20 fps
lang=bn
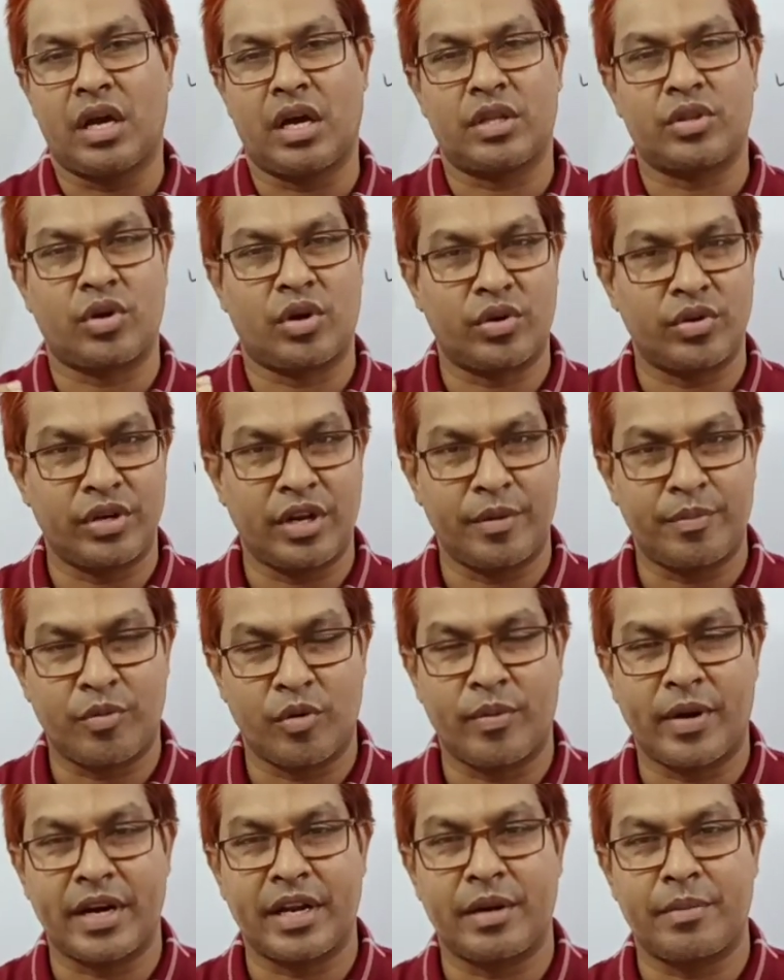ধরনের
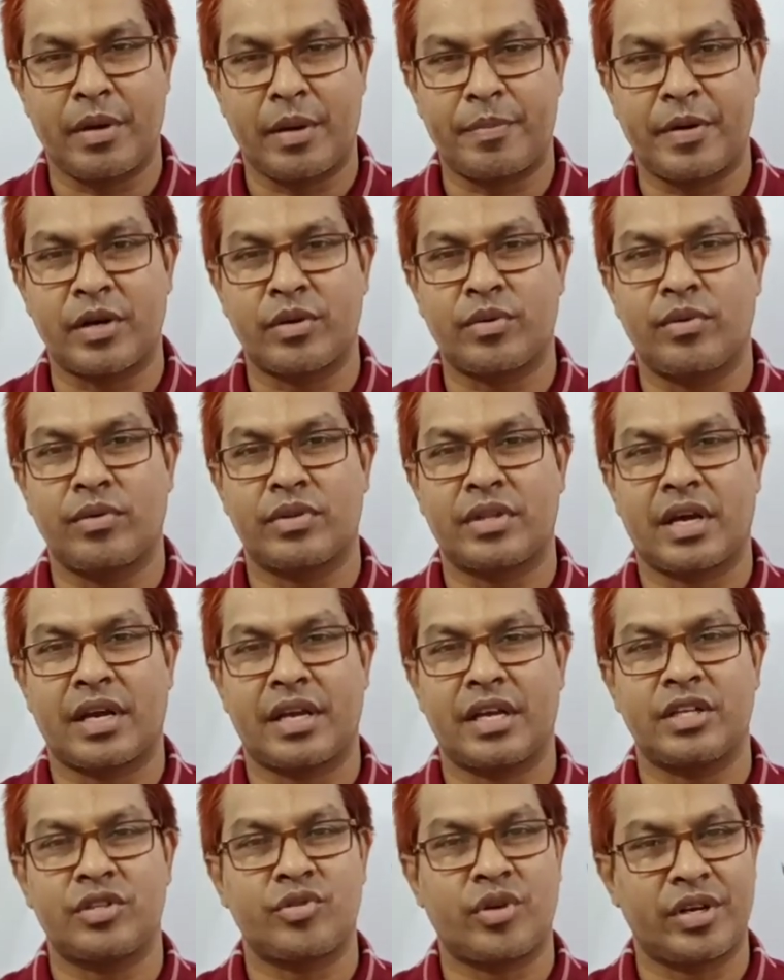প্রমাণের ব্যাপারগুলো
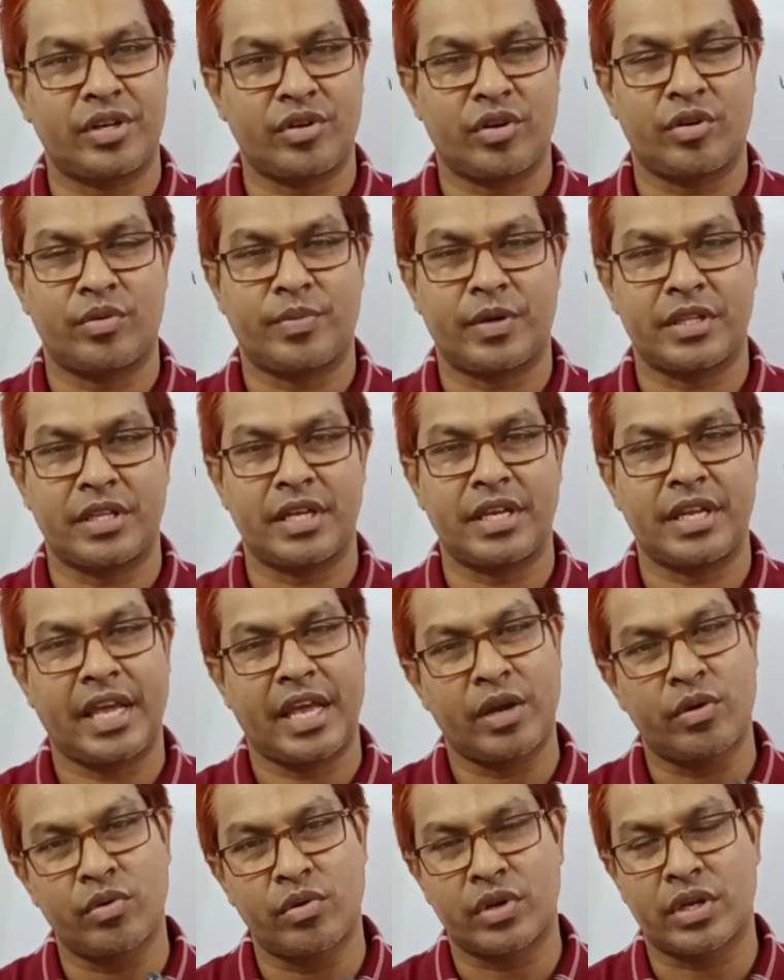থাকে ছয়টি অনুপাতের
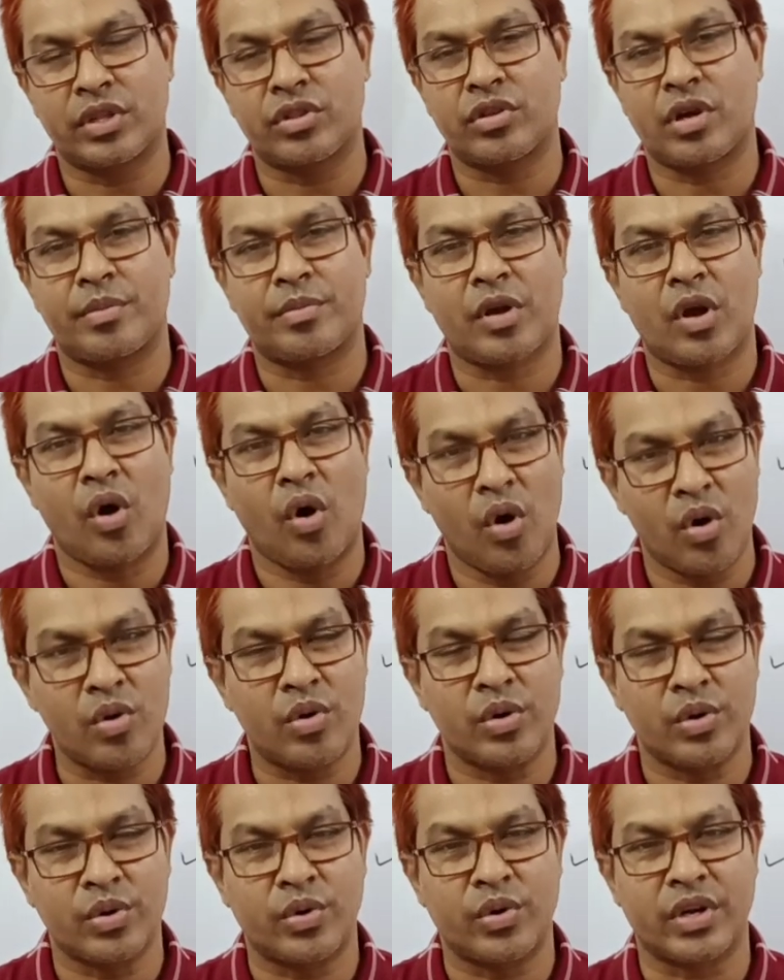এগুলো কিন্তু আমরা
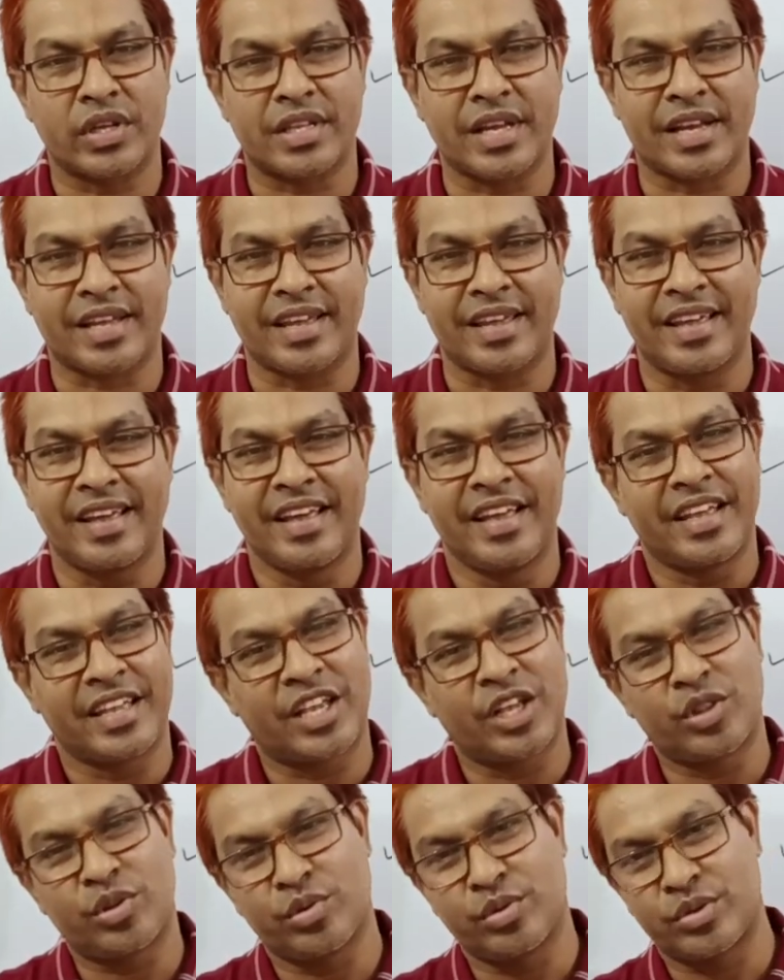অঙ্কন করে থাকি
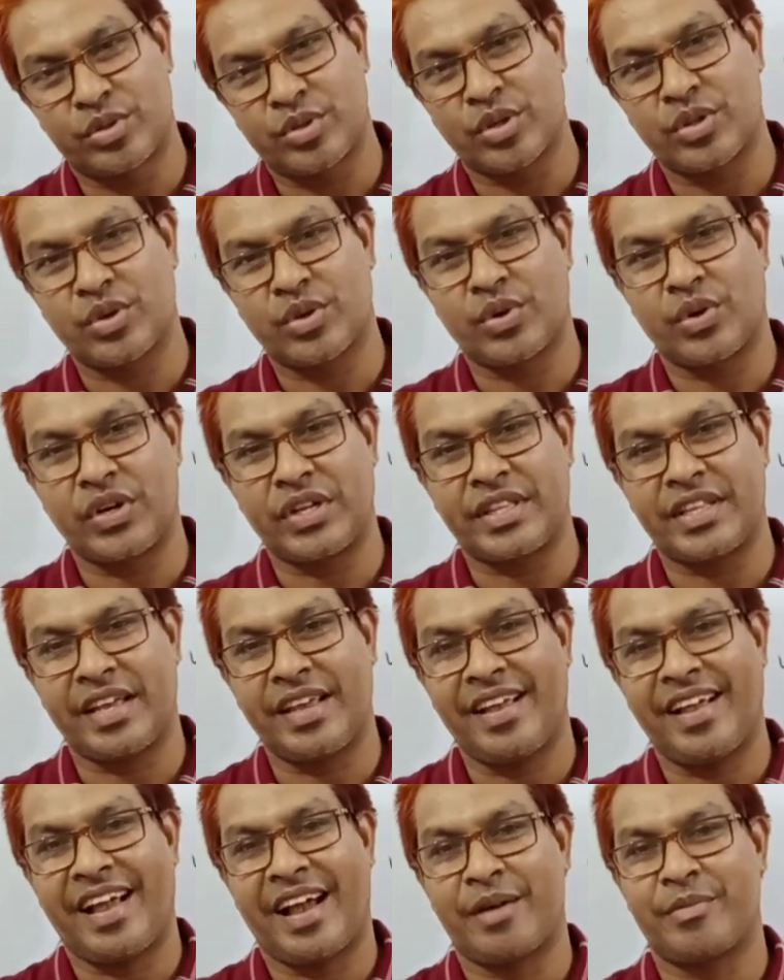কিন্তু উচ্চতর গণিতে
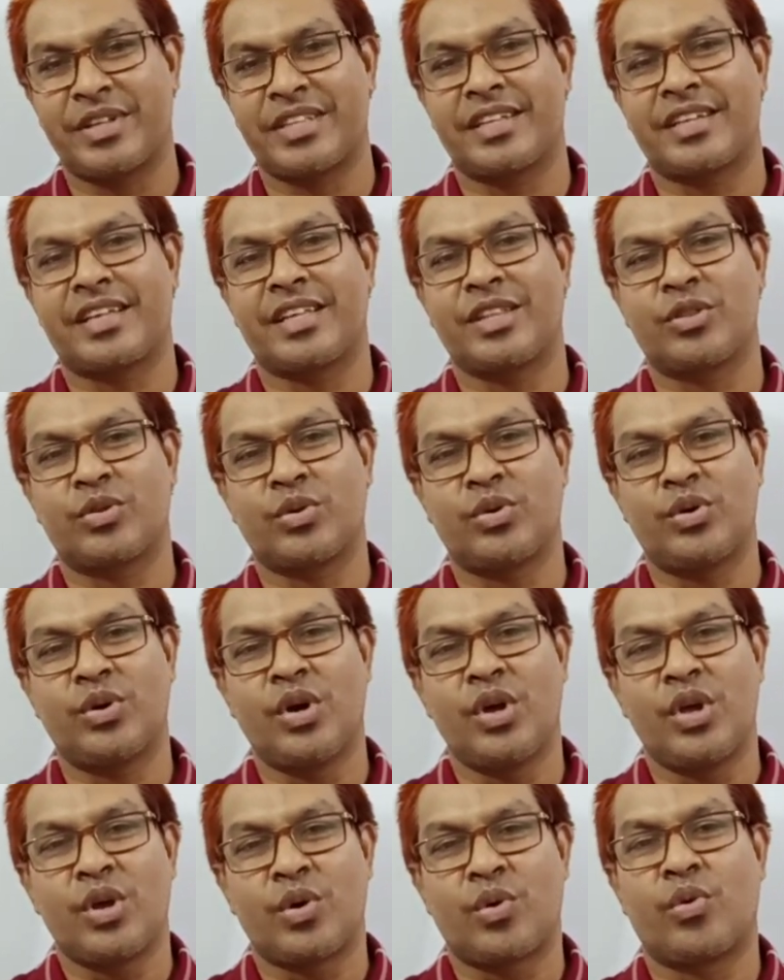আমাদের কিন্তু
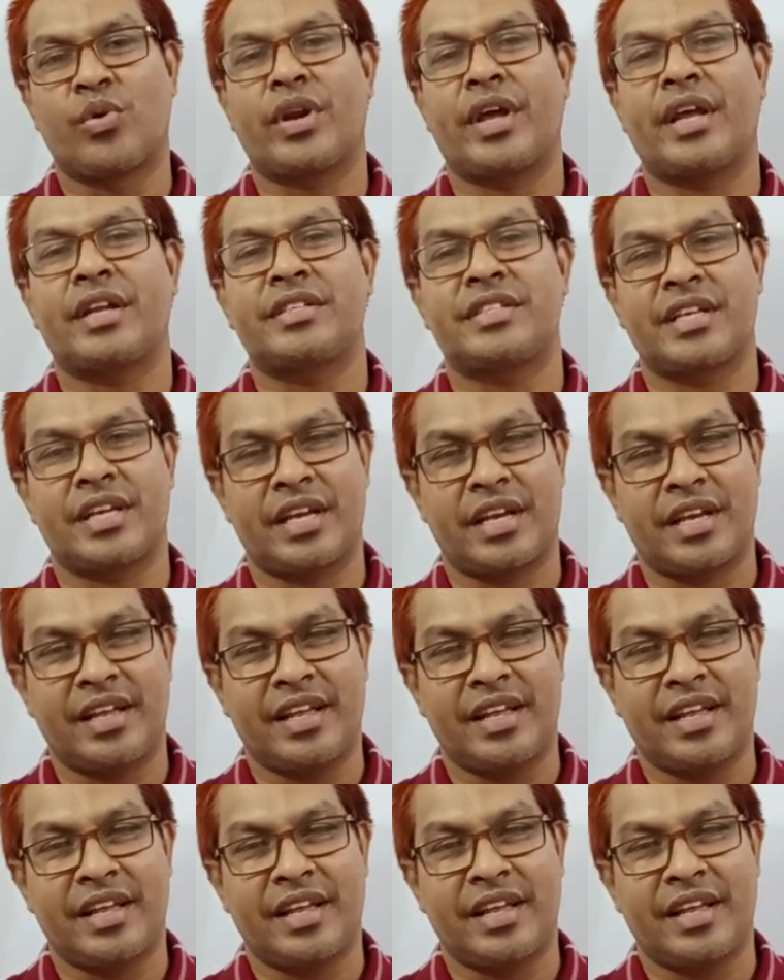কোণের যে